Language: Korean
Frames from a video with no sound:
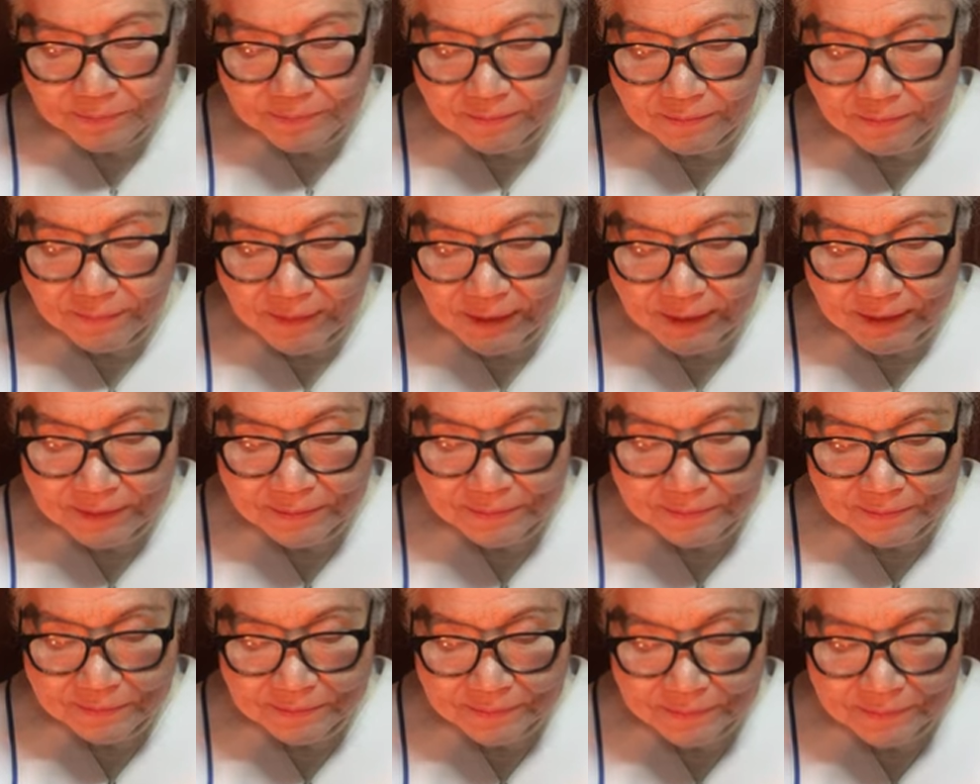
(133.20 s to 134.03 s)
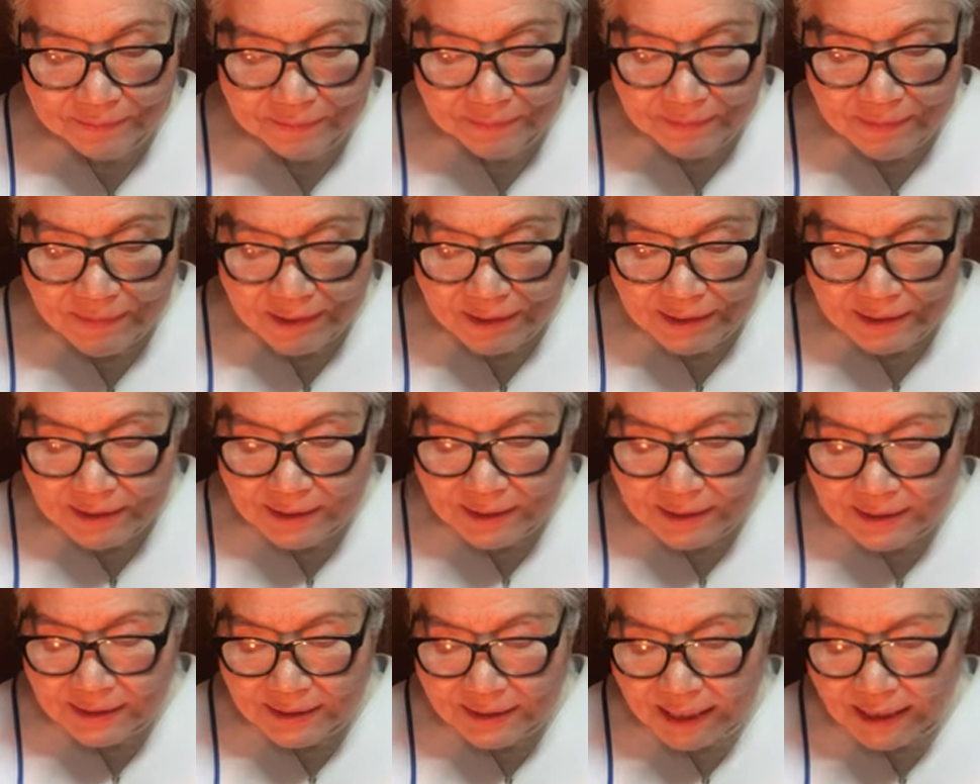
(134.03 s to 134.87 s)
음,
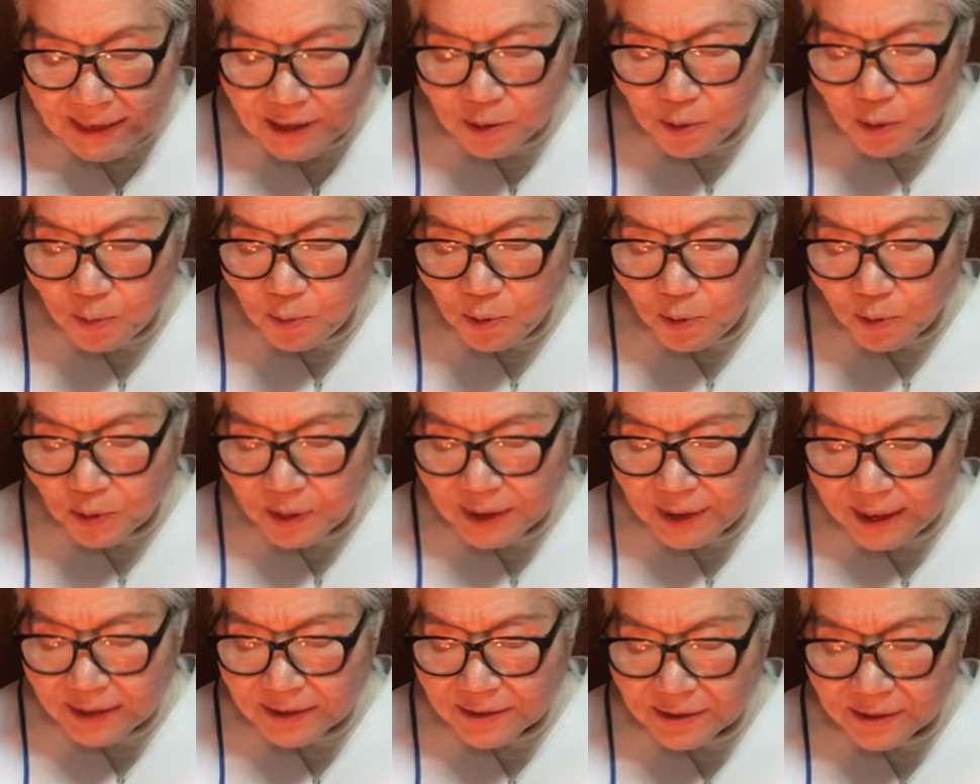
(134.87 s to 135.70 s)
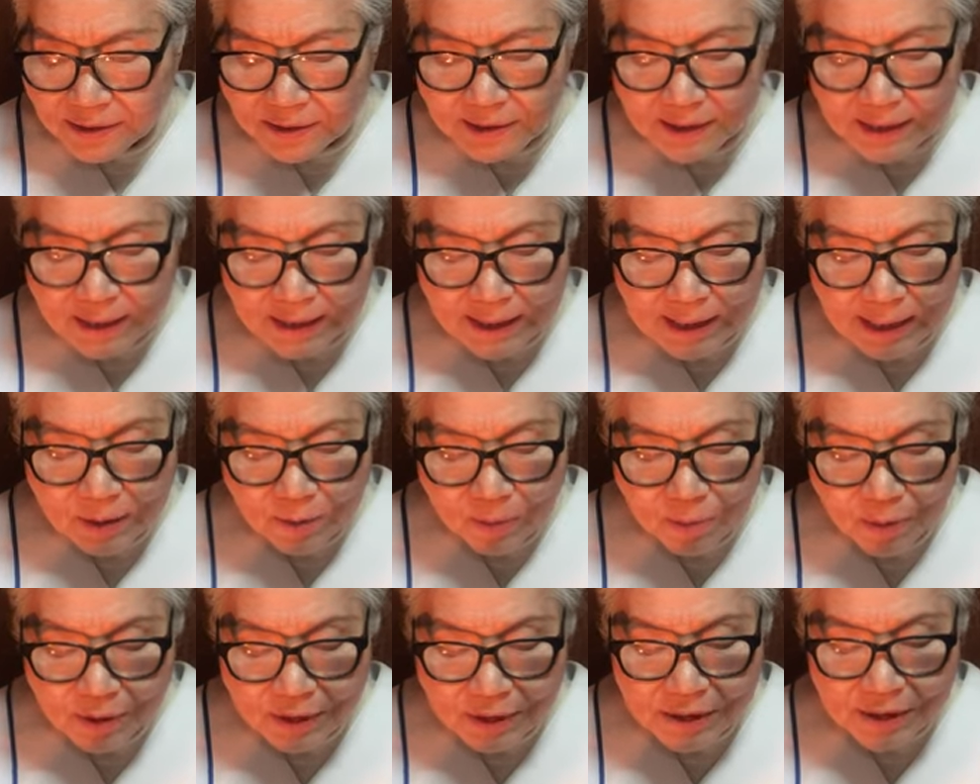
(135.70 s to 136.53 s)
자기도 모르게 선을
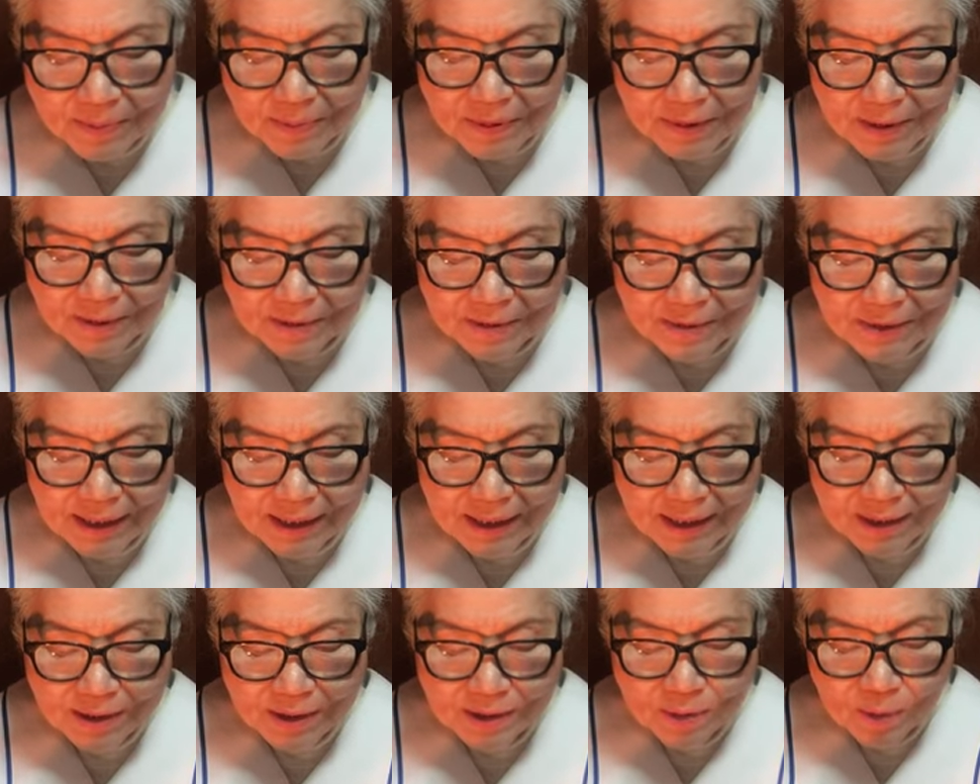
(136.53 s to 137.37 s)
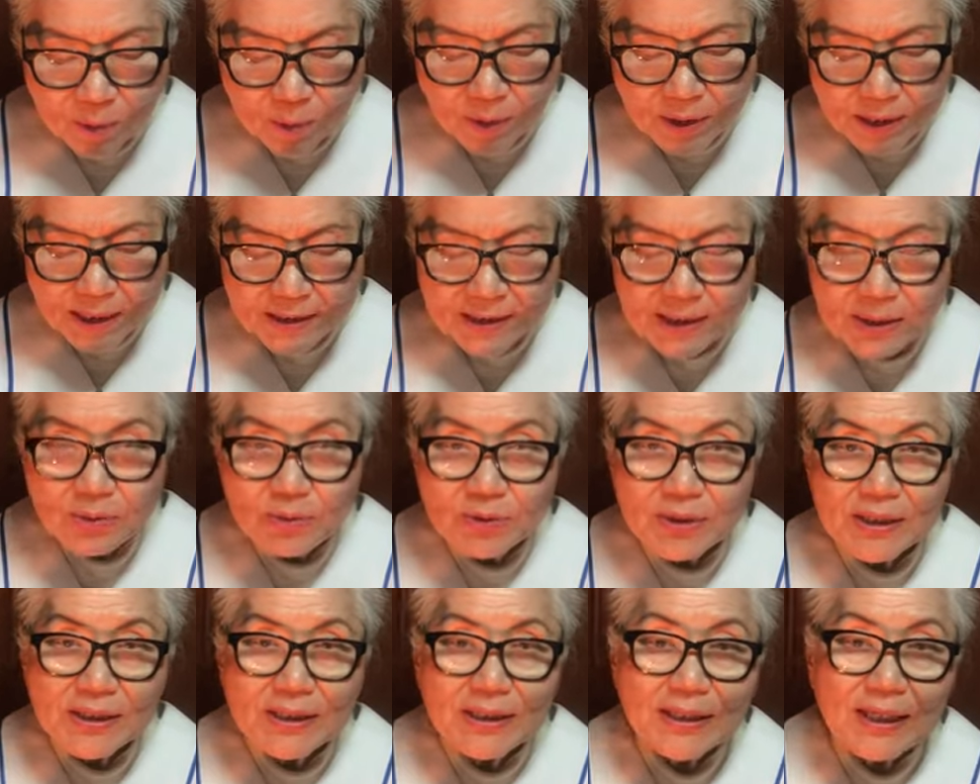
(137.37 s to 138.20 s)
행하고 잊어버렸는데 오랜
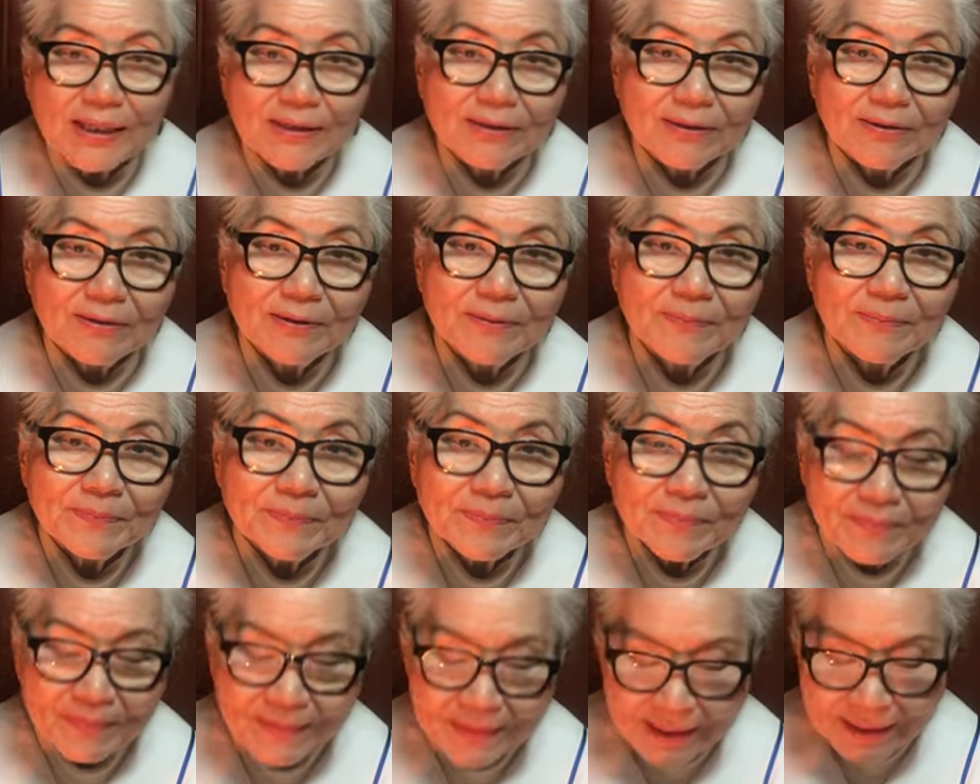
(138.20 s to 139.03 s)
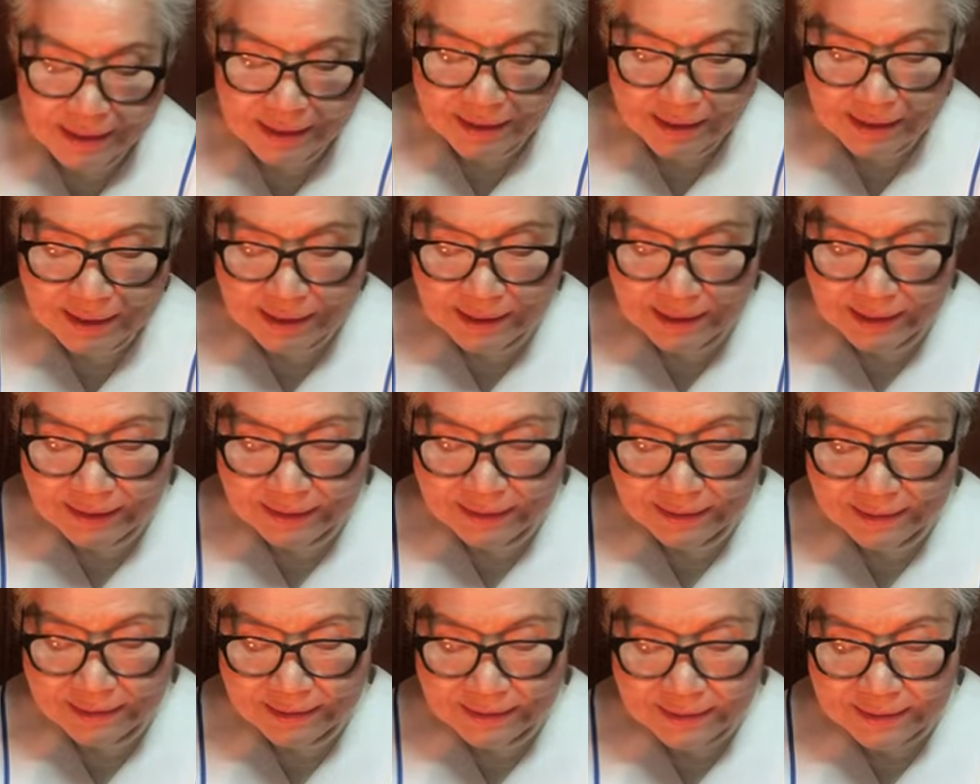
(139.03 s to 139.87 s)
세월이 지나서
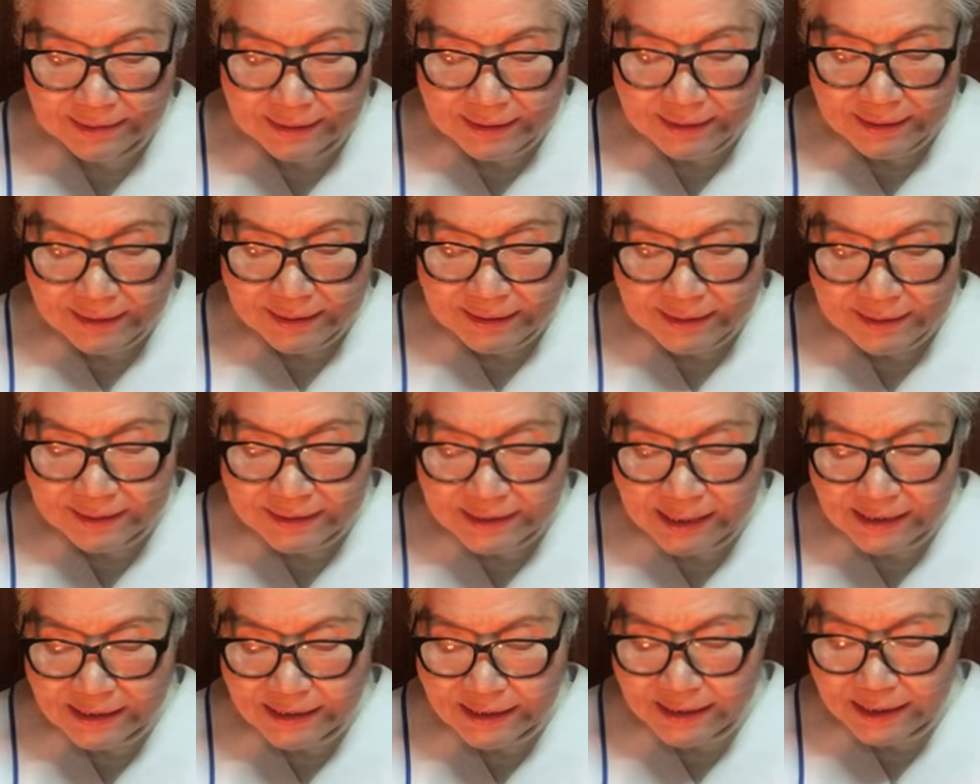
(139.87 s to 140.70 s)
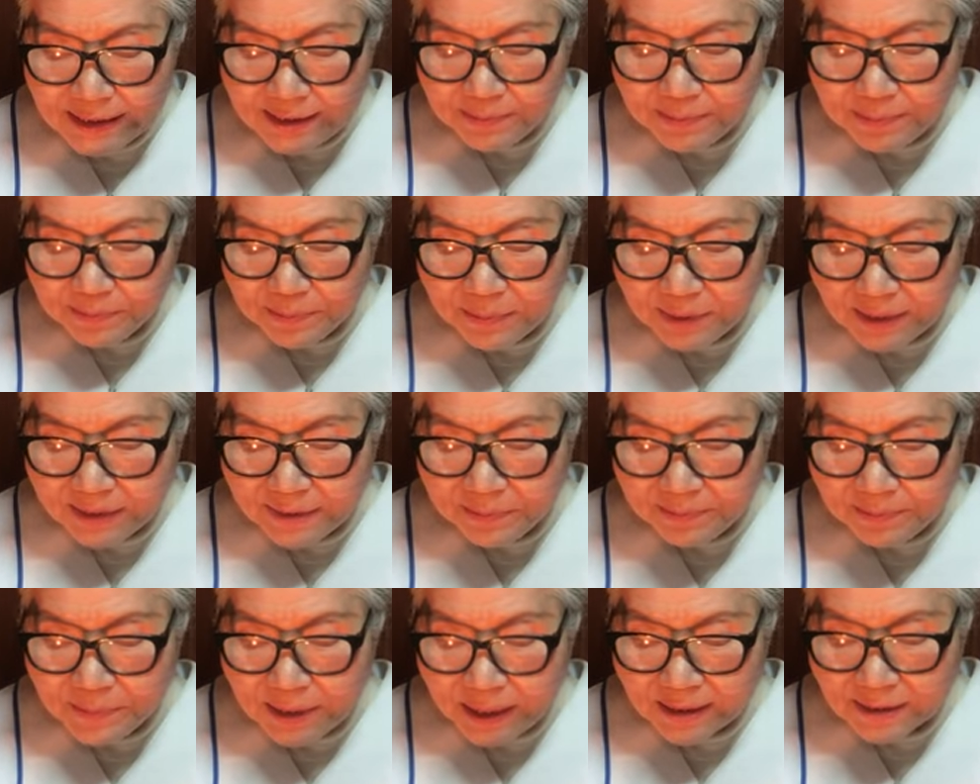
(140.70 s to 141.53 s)
어, 자신이
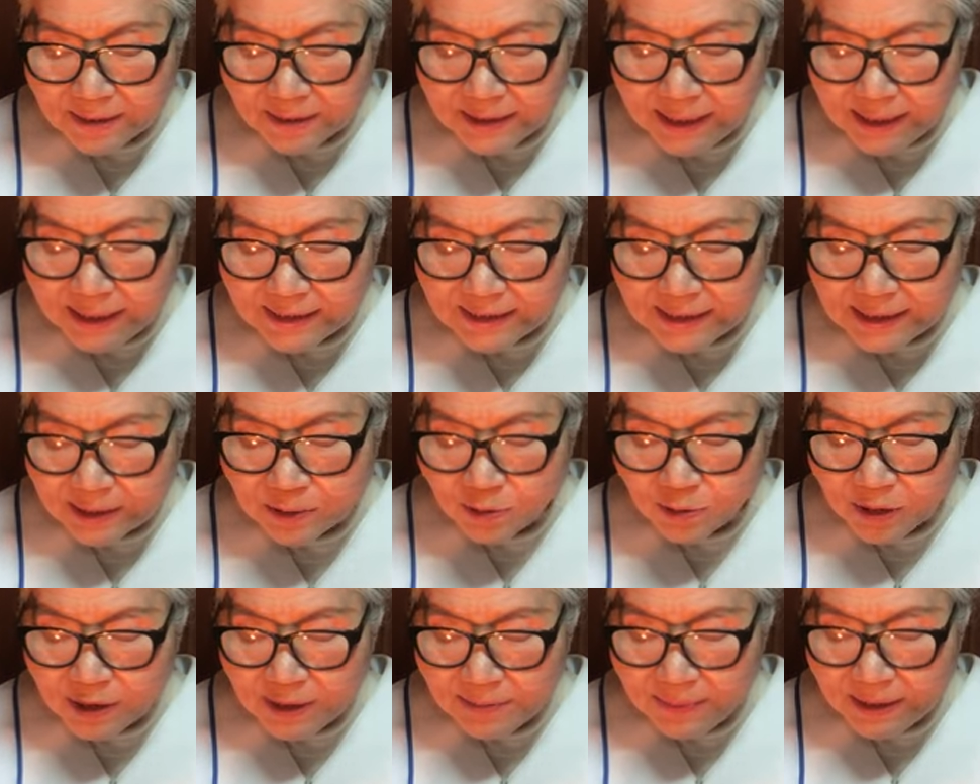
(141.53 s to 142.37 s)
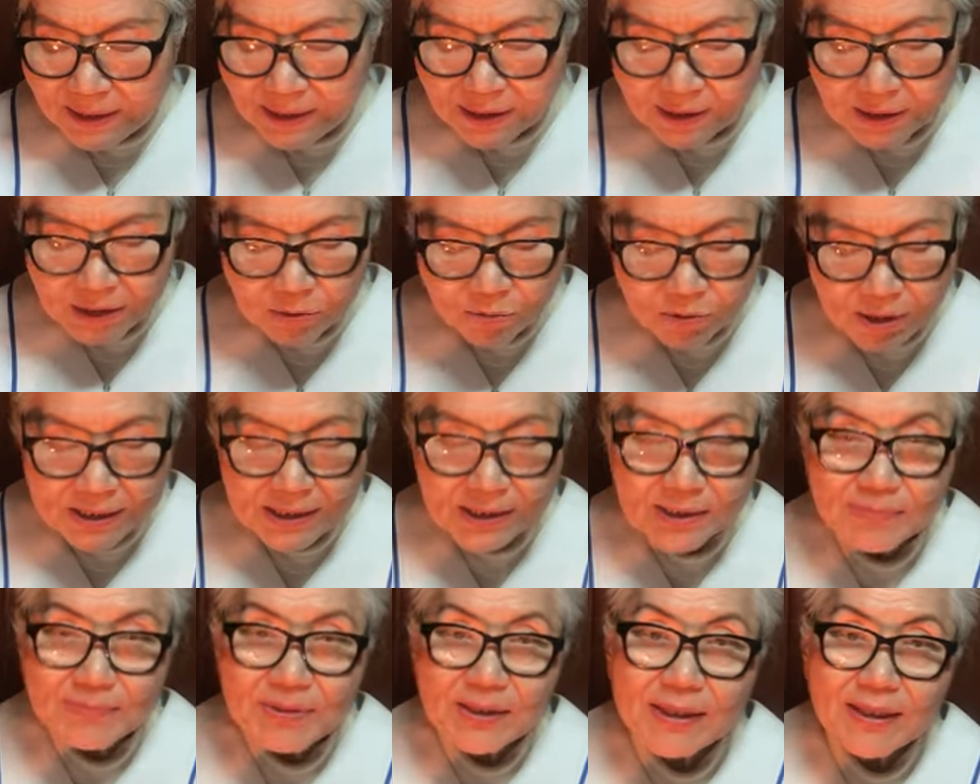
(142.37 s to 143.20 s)
받거나 자손이 받는 경우가
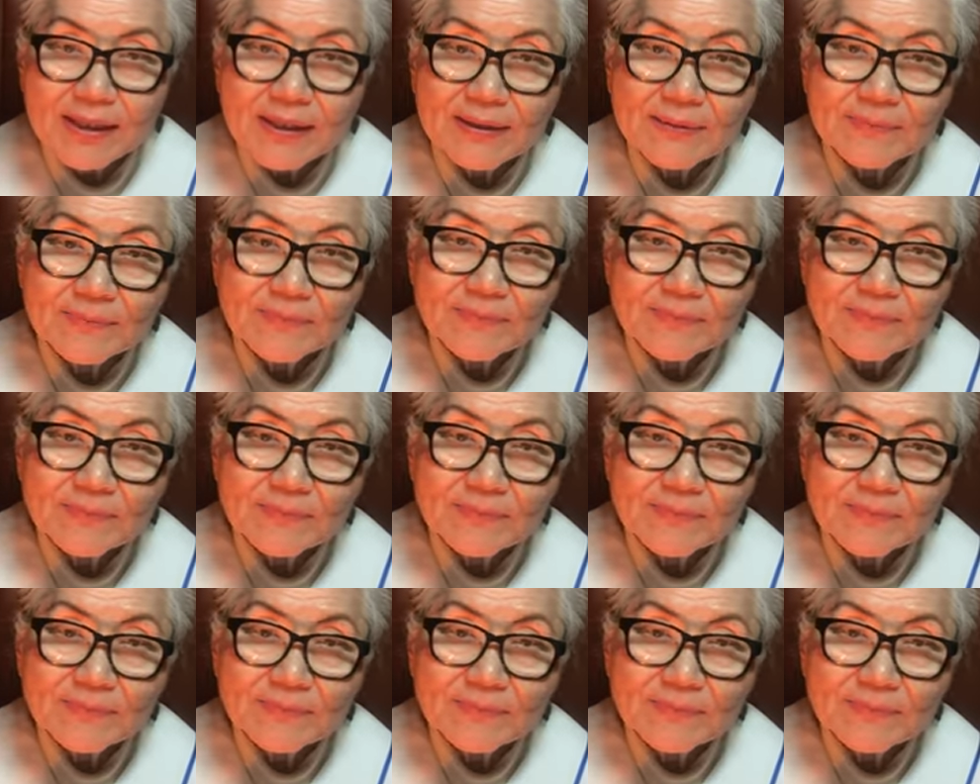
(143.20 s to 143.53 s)
있습니다.